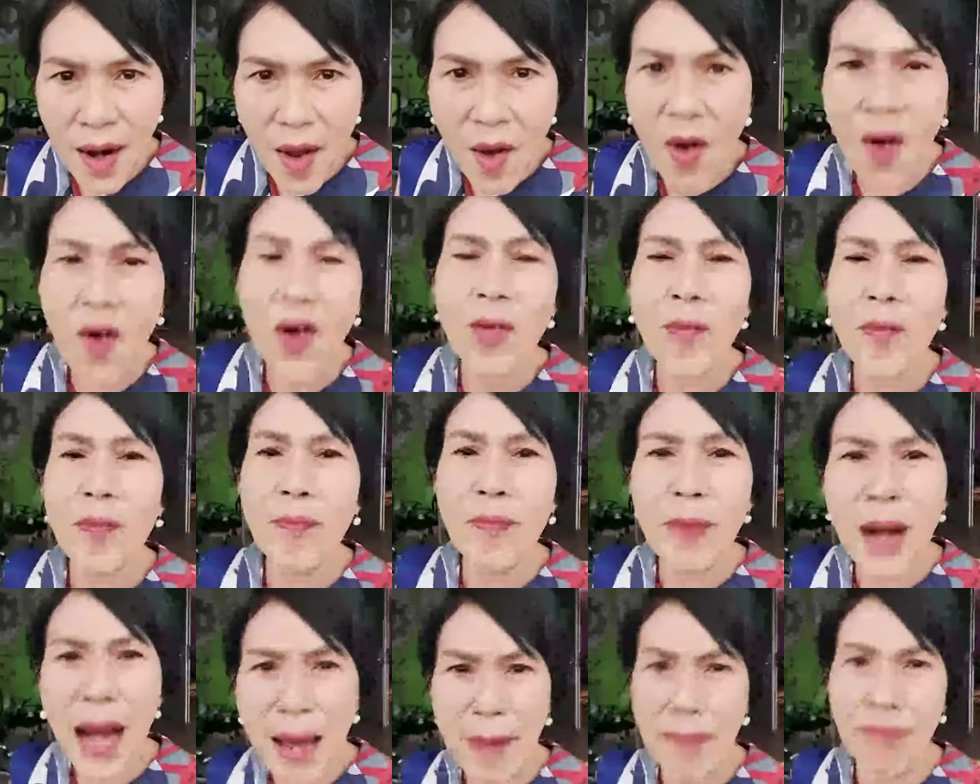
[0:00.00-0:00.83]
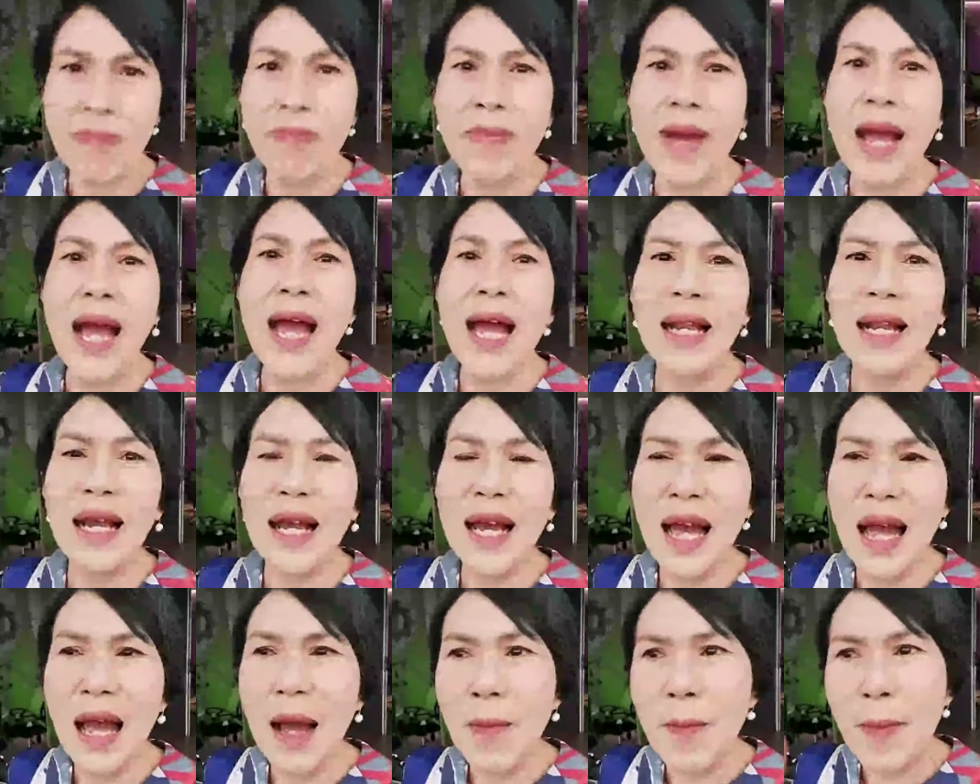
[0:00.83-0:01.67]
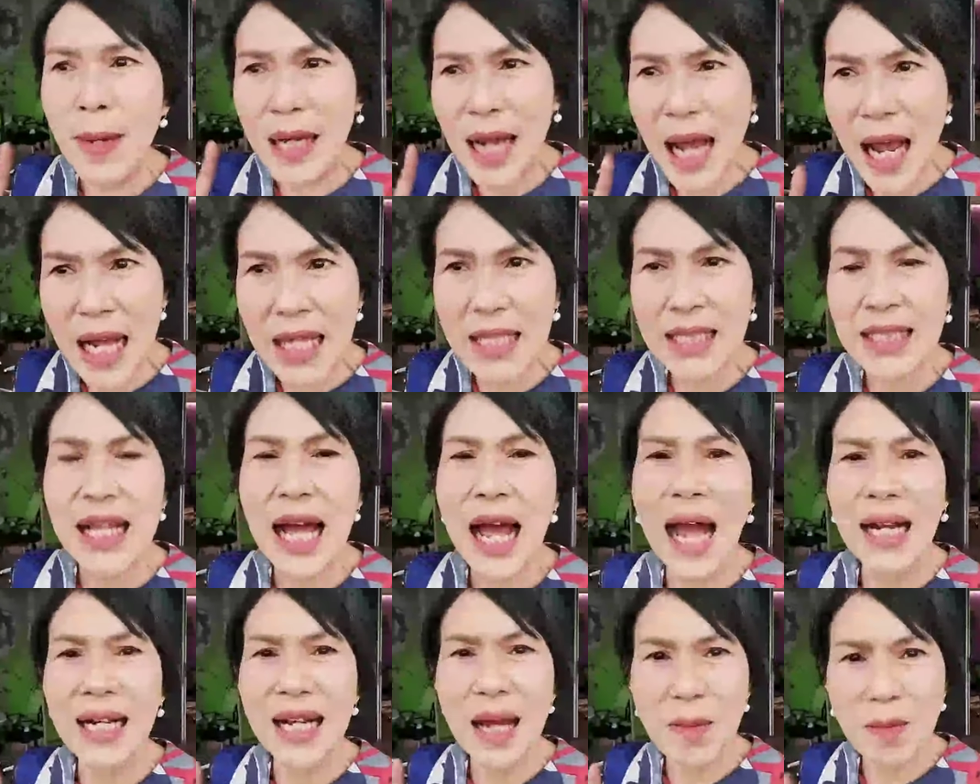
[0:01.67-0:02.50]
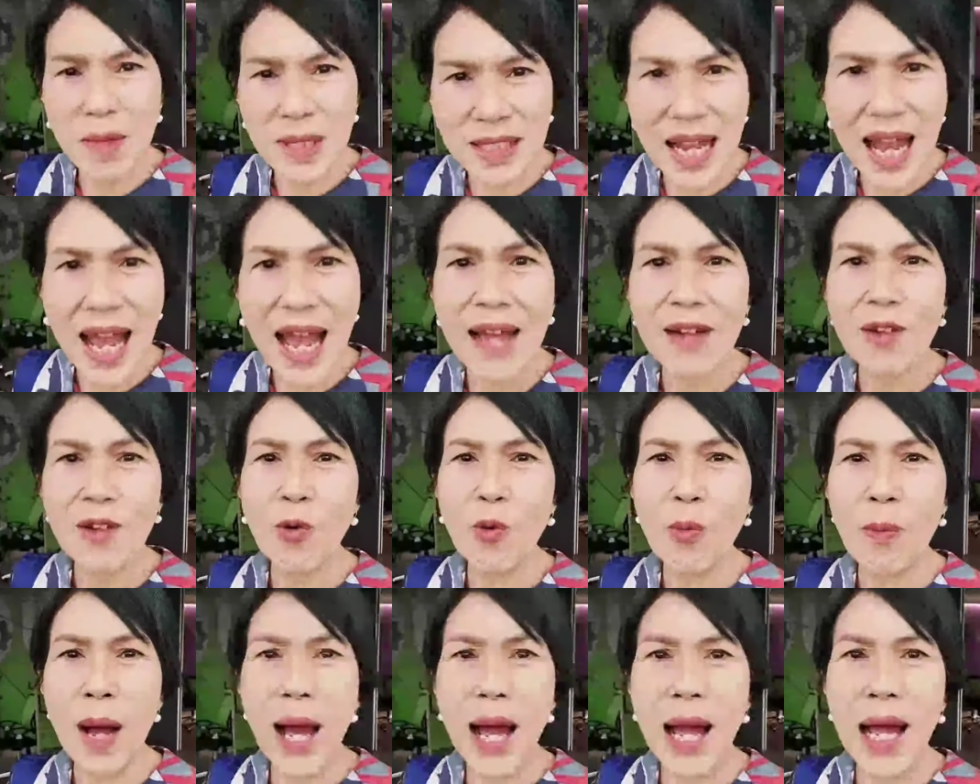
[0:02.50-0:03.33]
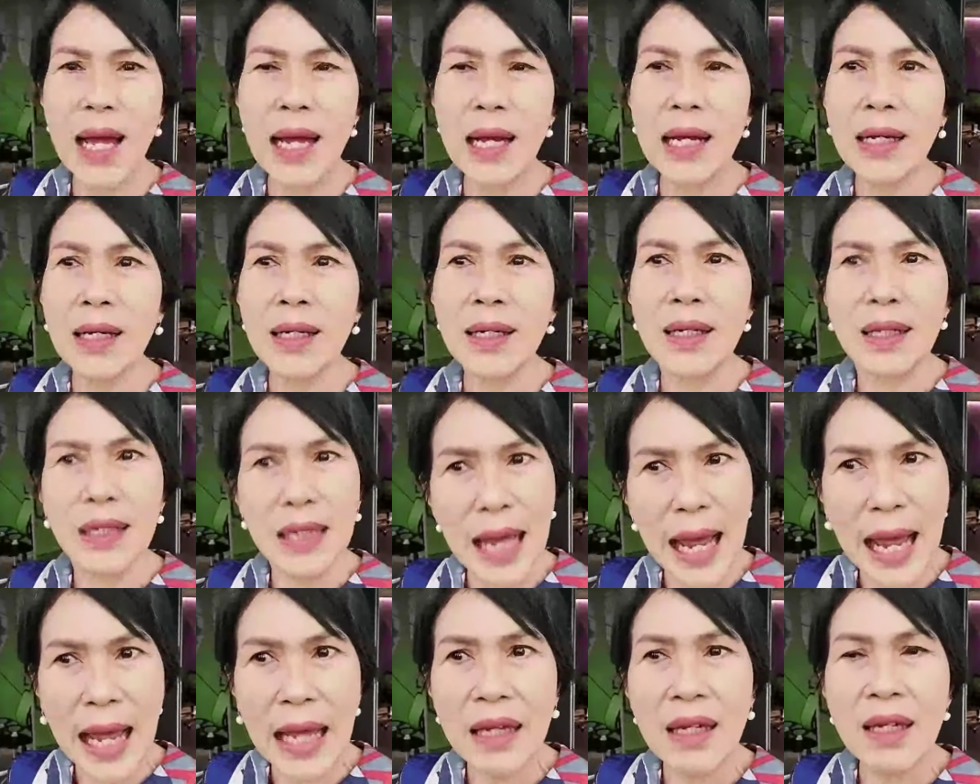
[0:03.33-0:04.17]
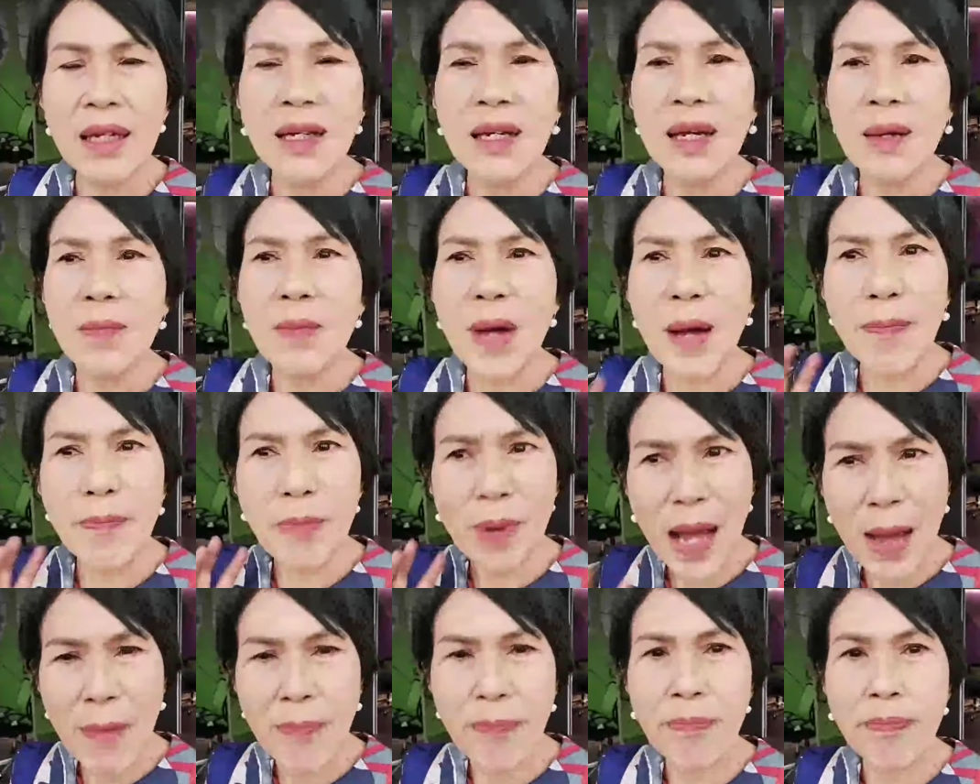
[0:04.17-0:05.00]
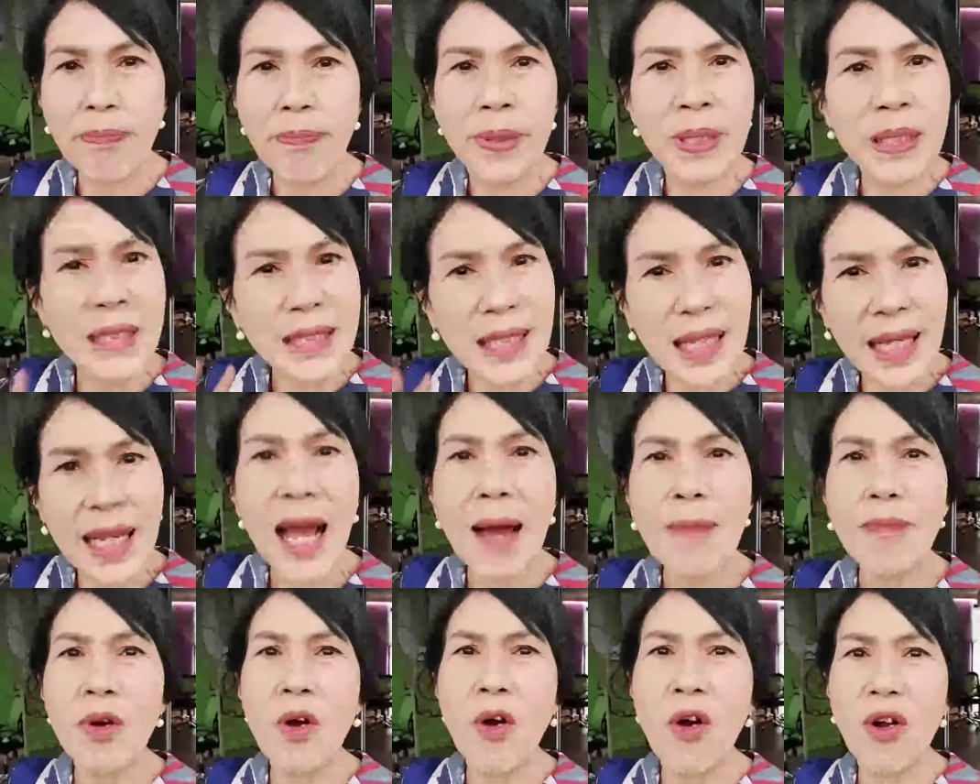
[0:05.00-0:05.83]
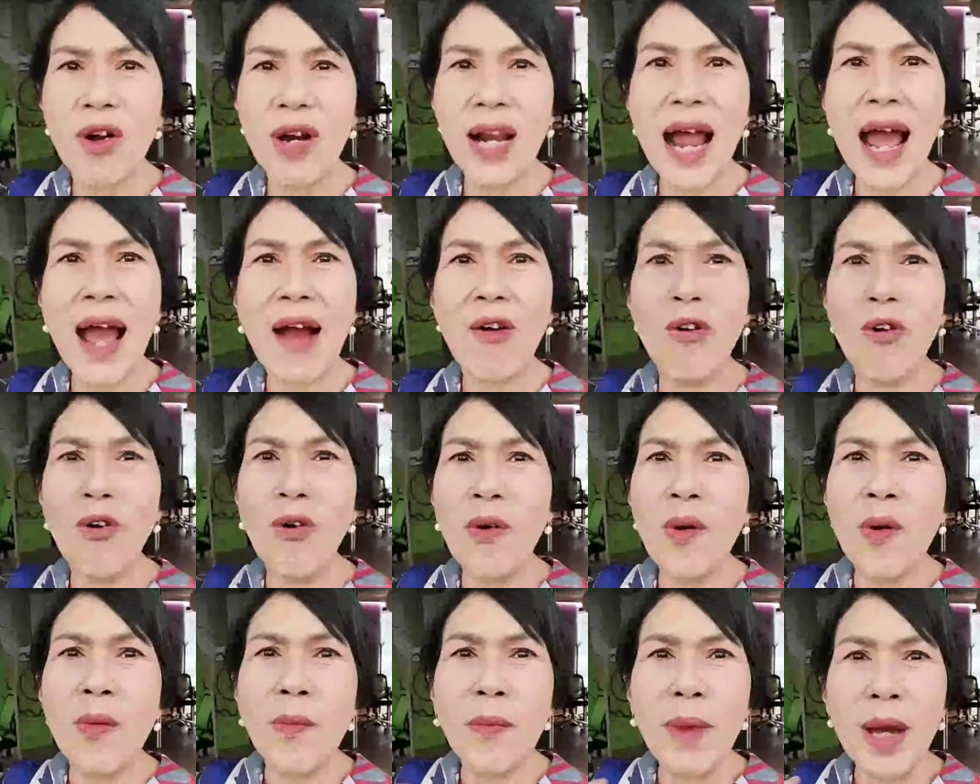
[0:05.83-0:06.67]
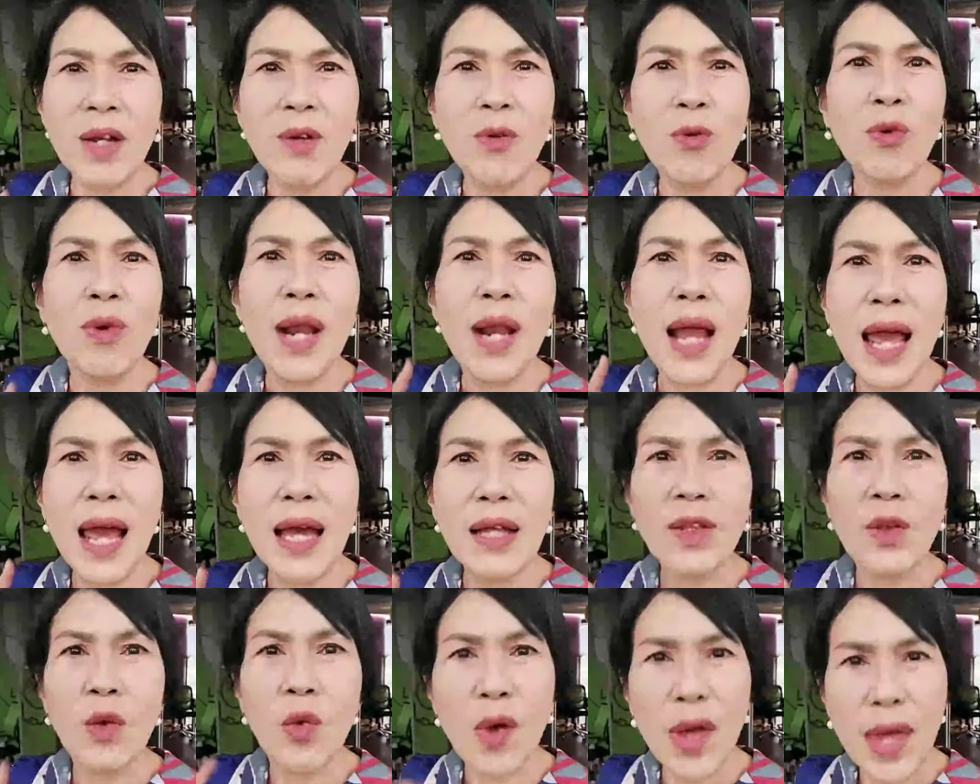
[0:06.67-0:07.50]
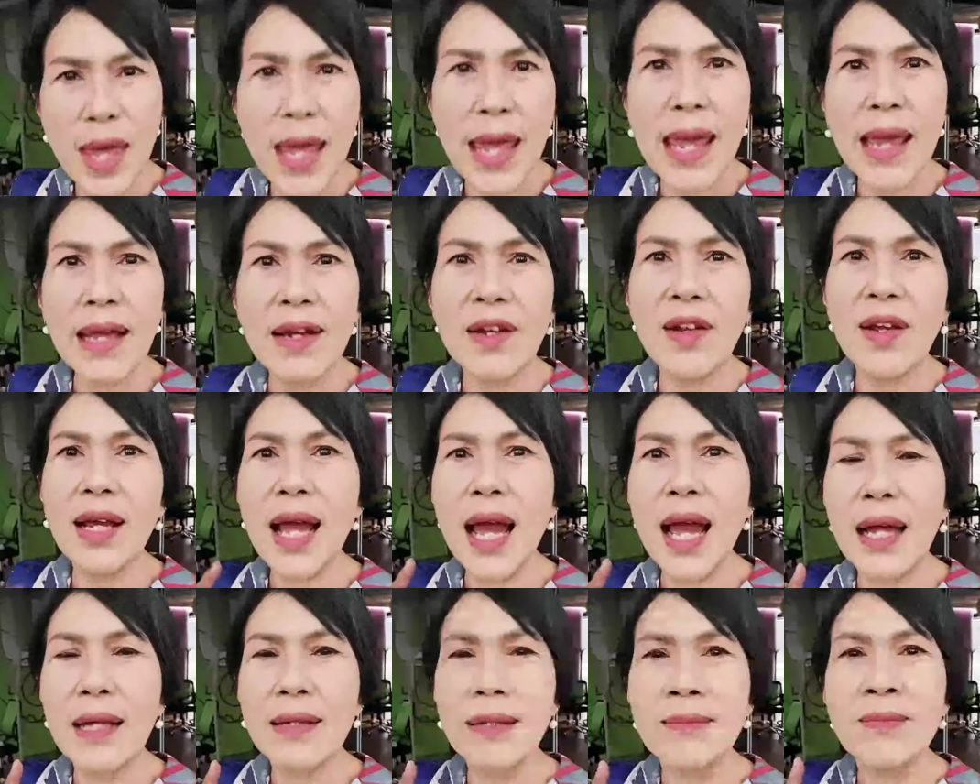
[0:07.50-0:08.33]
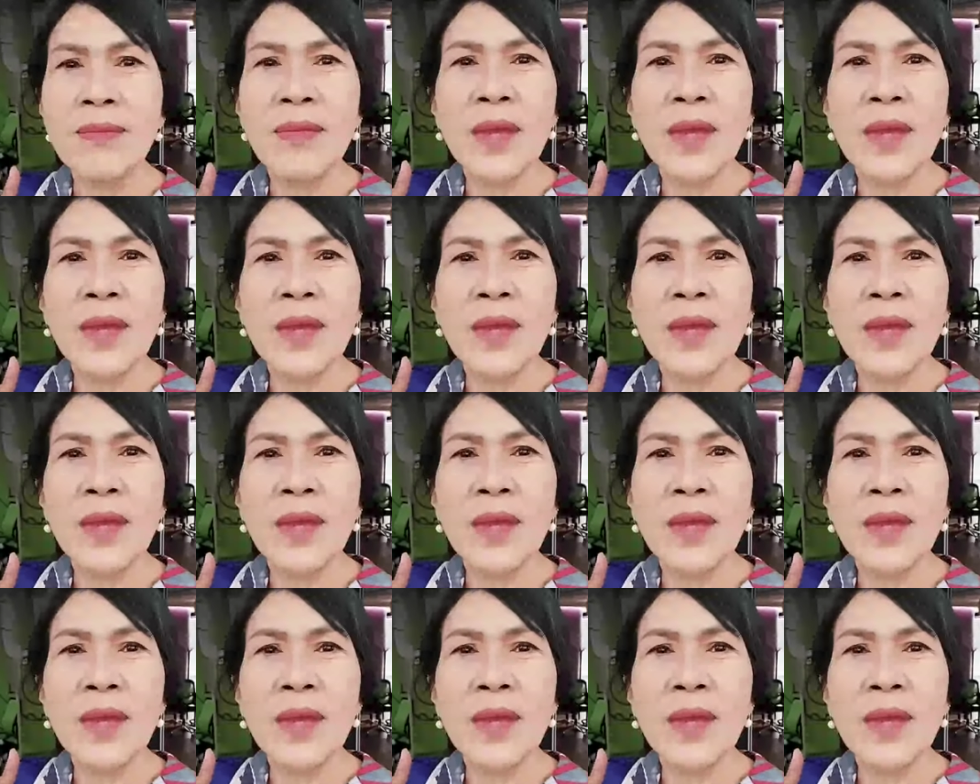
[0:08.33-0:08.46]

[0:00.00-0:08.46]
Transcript: ลองปรับมานะคะมาทานสารธรรมชาติดูบ้างนะมาปรับพฤติกรรมของเรามาดูแลตัวเองโดยการ